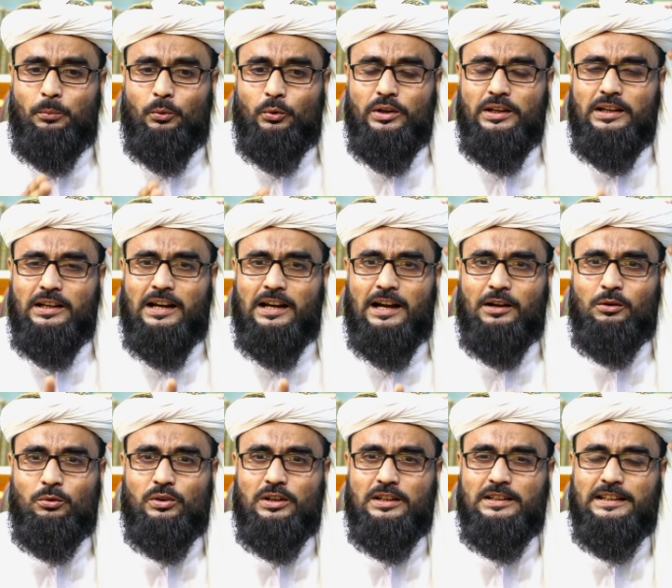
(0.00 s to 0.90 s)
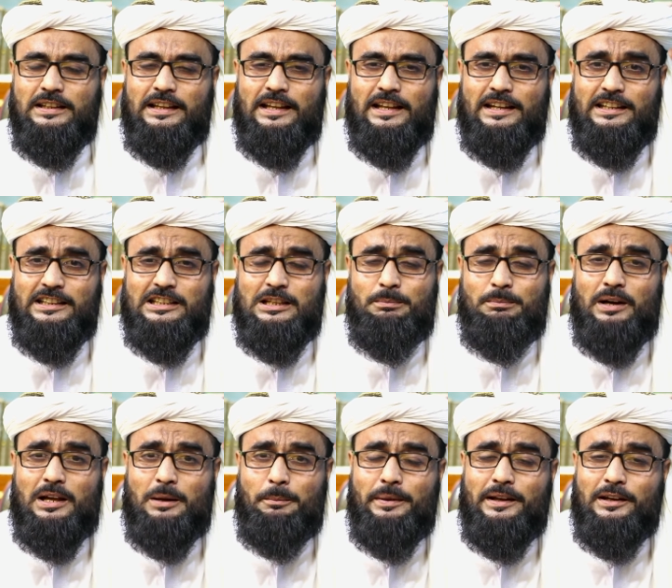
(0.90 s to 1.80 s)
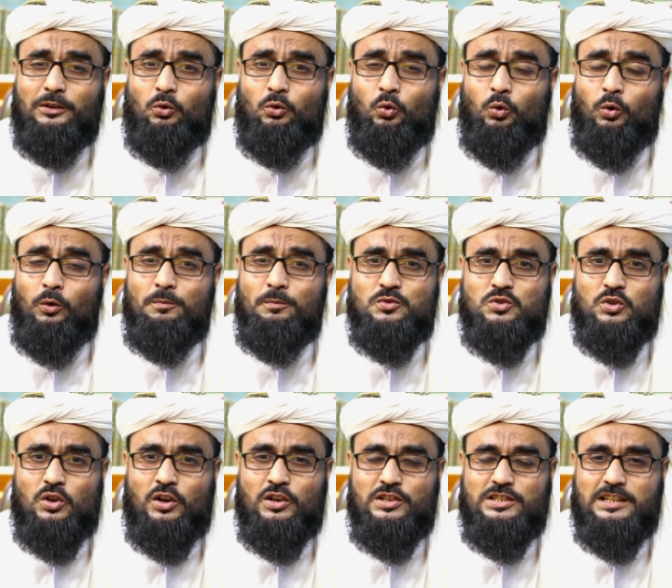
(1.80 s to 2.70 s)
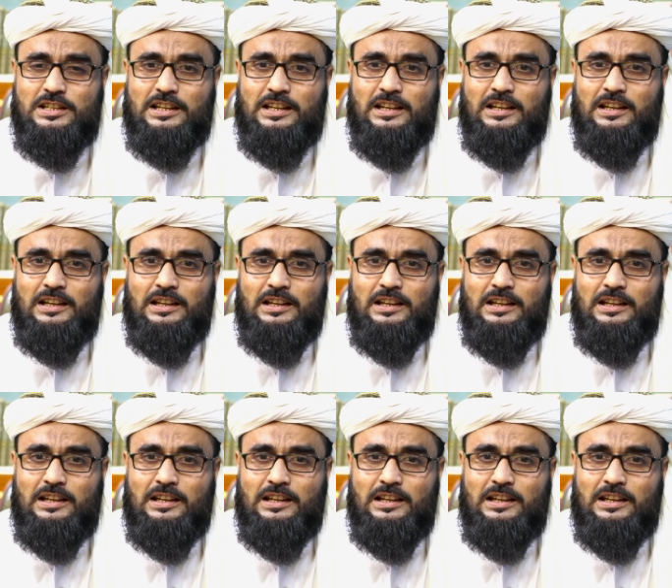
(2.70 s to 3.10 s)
পরীক্ষা করে দেখে নিতে পারবেন খুব সহজে